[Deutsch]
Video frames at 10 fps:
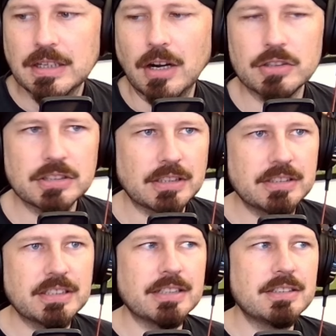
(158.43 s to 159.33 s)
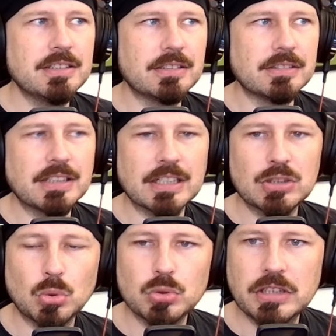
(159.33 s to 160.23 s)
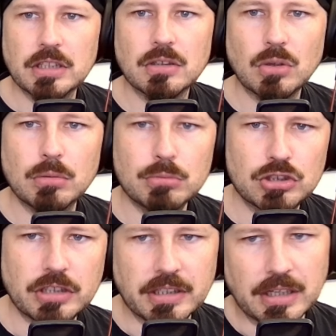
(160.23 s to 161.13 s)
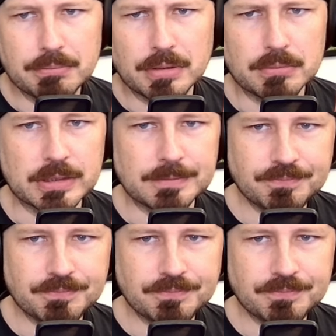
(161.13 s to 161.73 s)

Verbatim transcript: Außer, dass ich jetzt diesen Karton hier rumstehen habe bei mir.